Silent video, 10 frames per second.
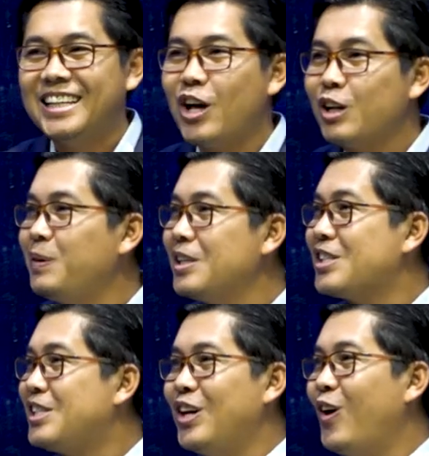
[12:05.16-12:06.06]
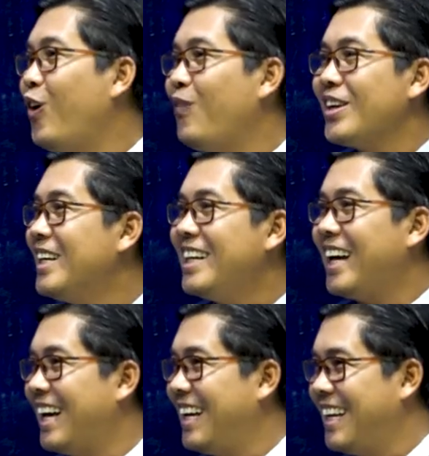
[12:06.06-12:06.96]
Chàng thơ chì xê e ô bọc dương
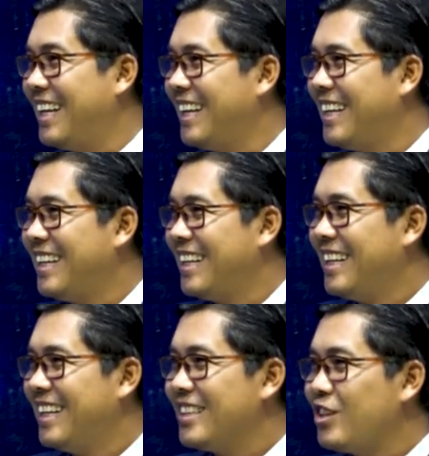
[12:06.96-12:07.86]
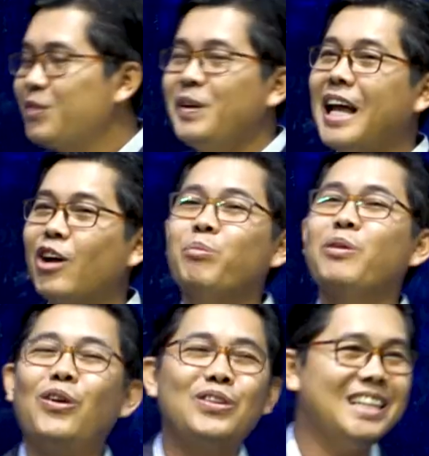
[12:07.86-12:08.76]
à. Chàng thơ nẹ cụp
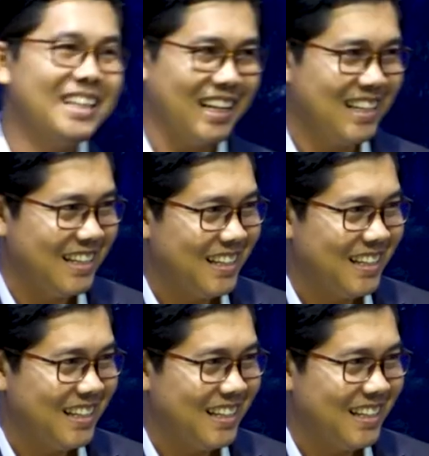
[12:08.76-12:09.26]
côn dương à.